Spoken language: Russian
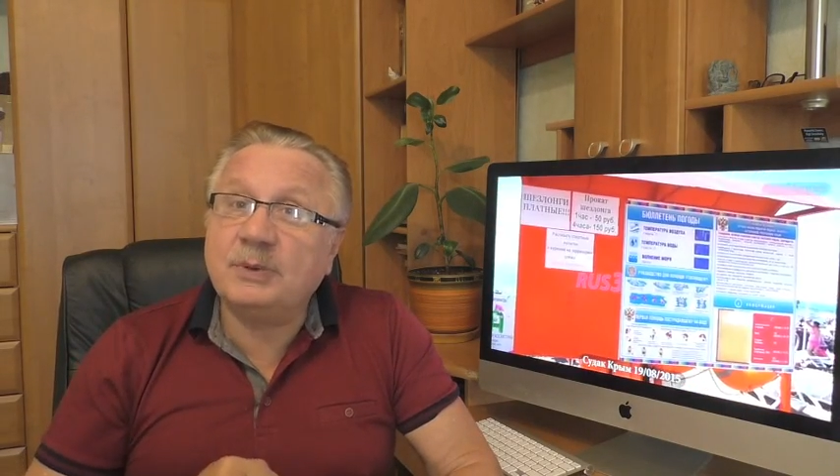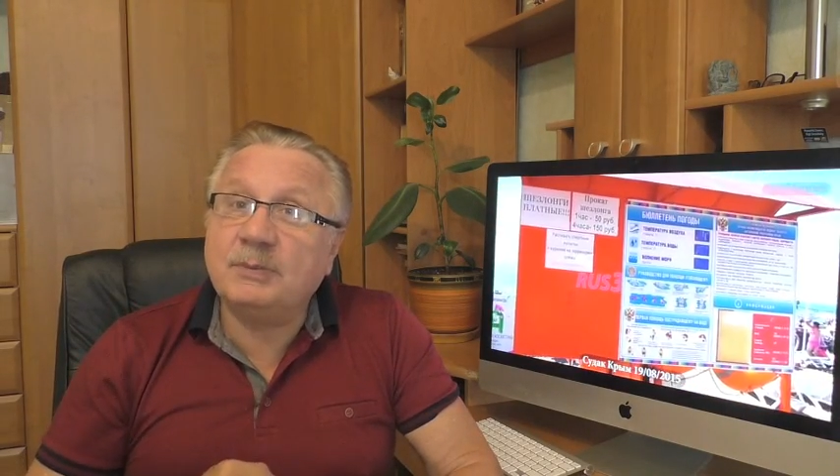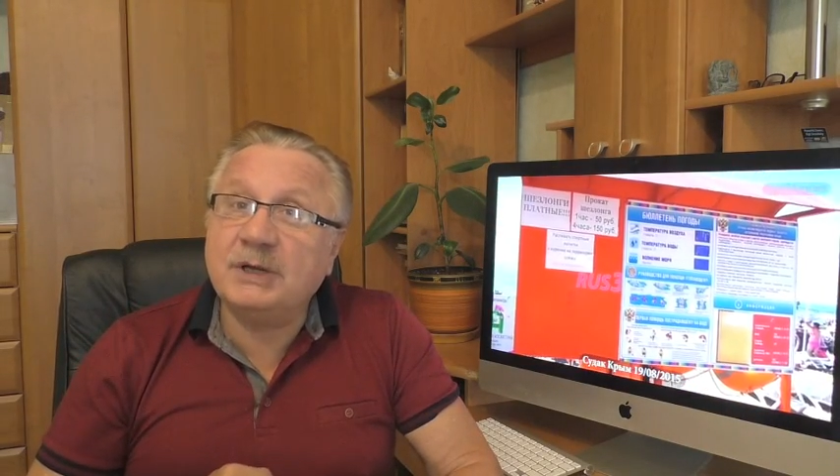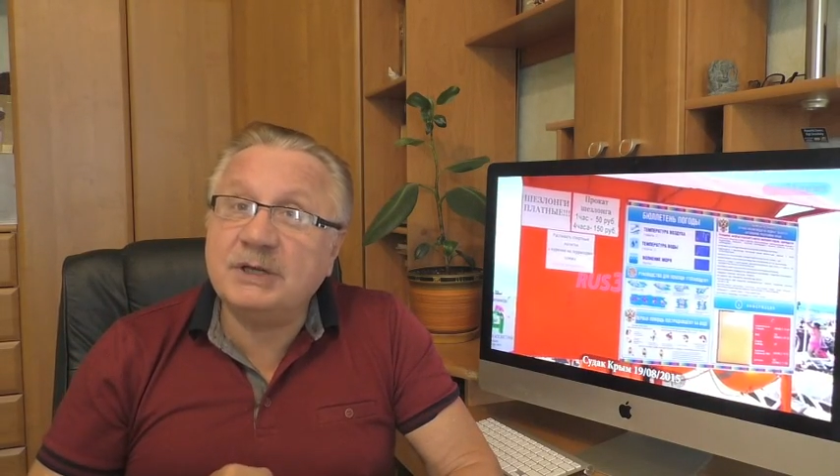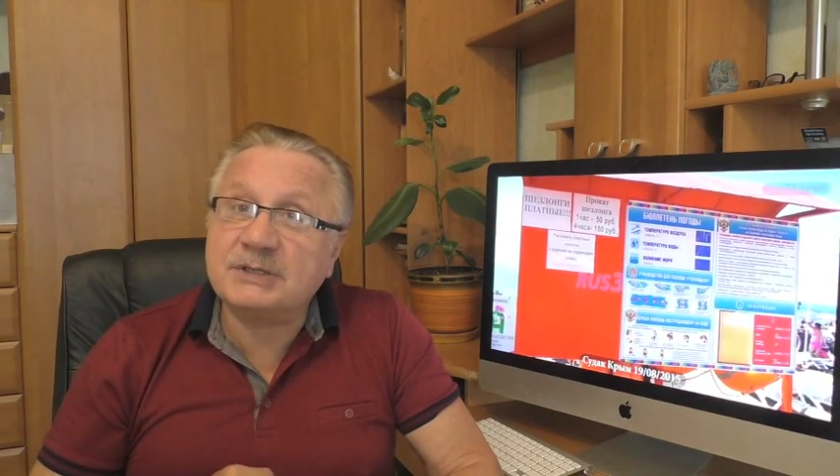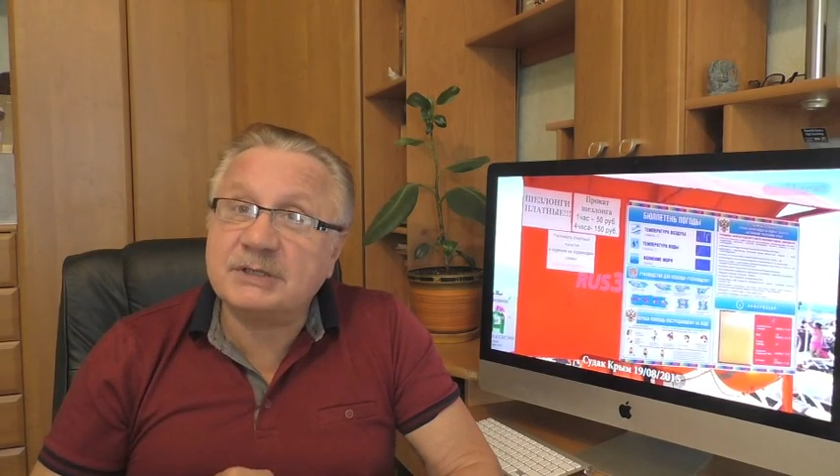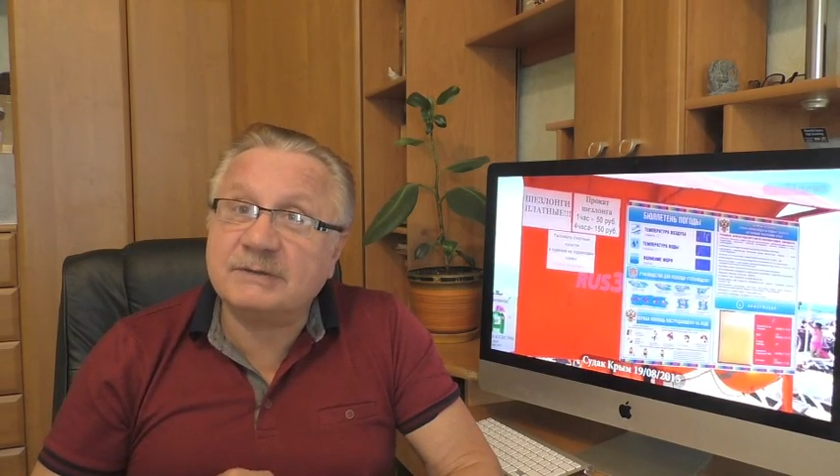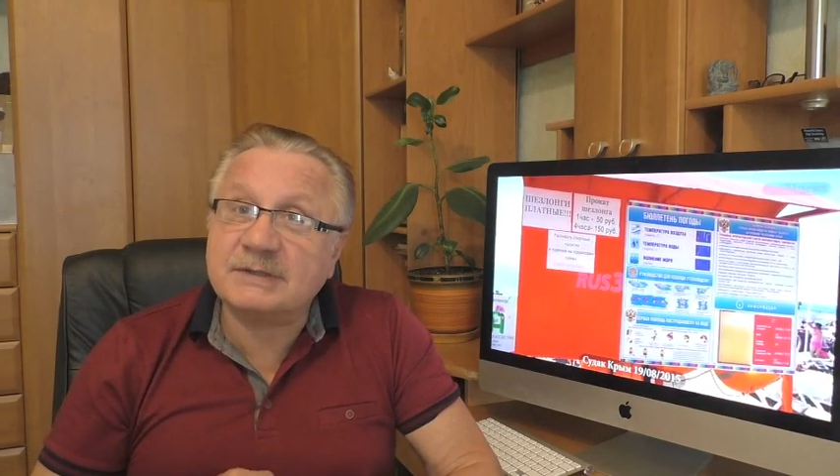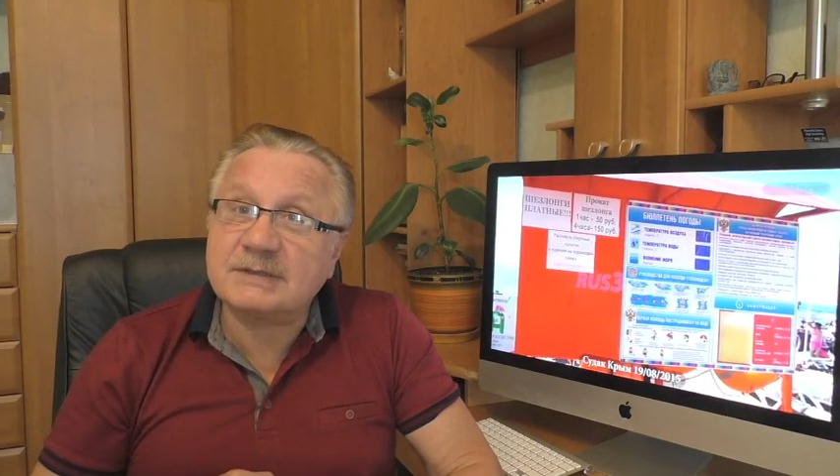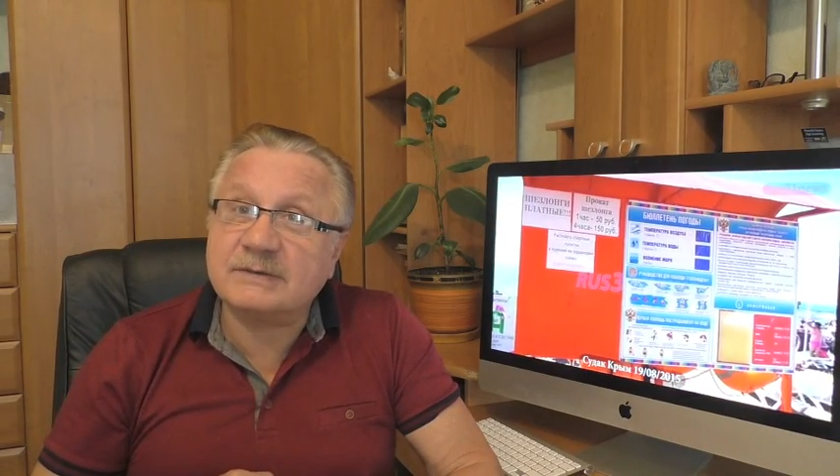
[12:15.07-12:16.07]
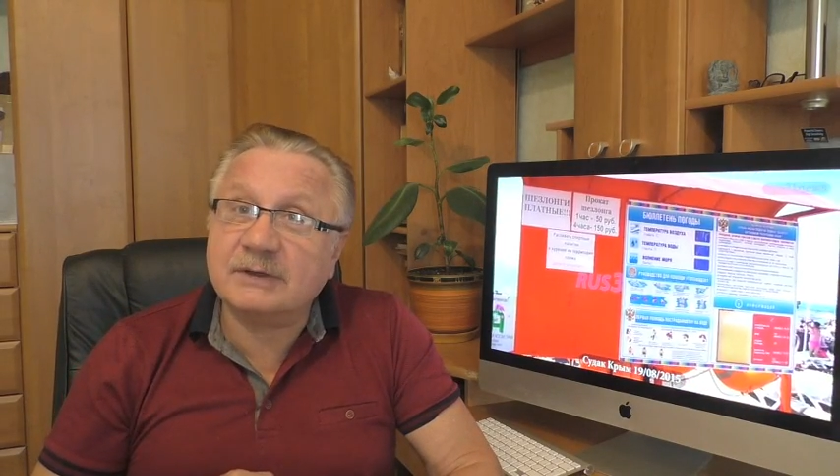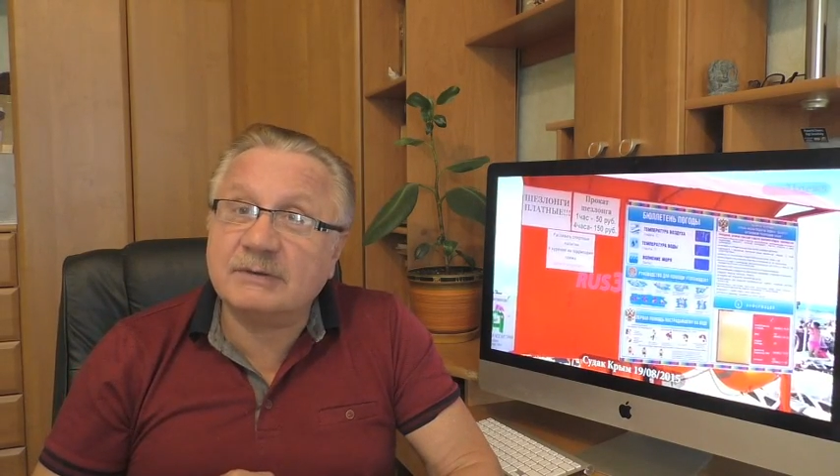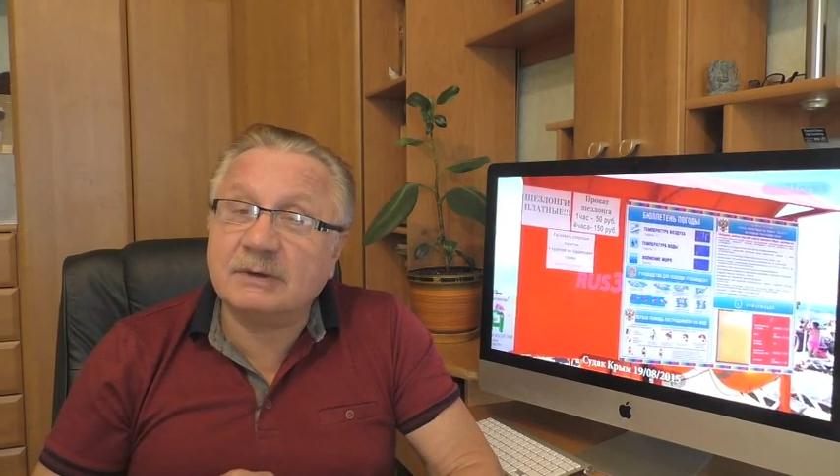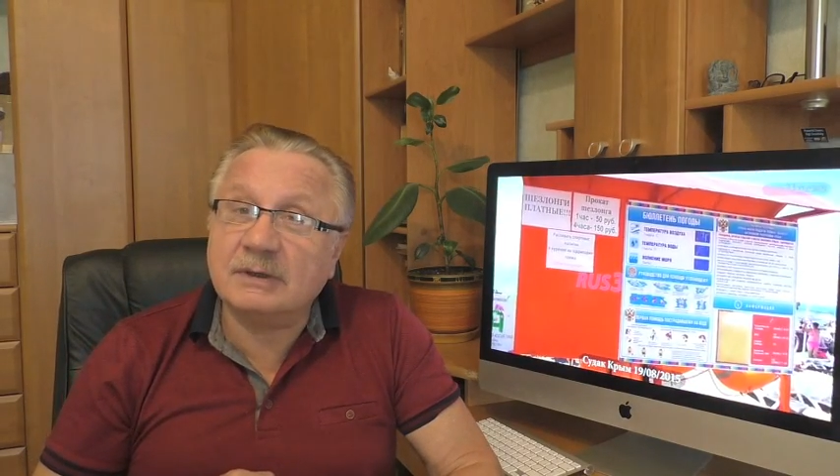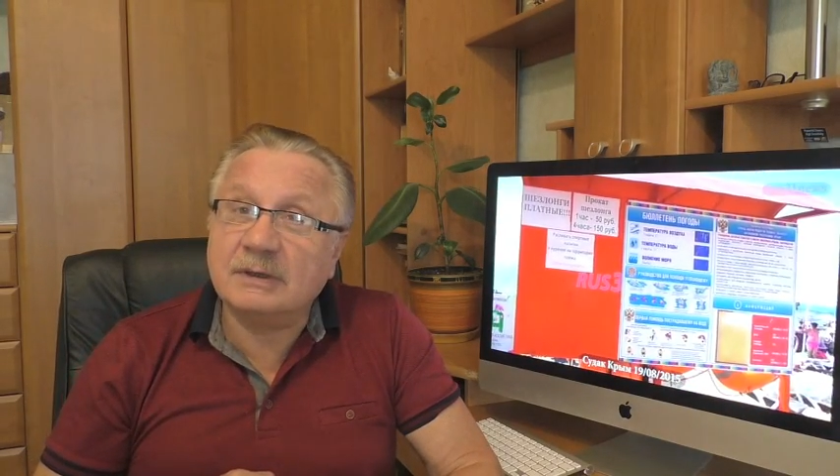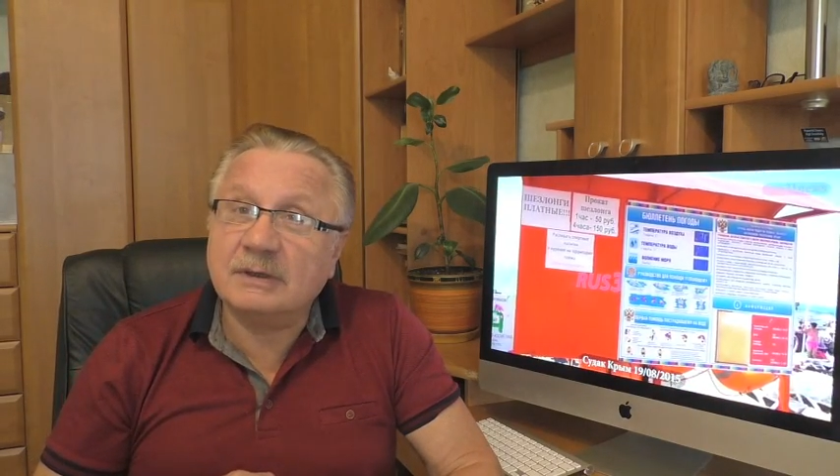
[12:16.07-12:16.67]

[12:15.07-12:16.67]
ближнего своего.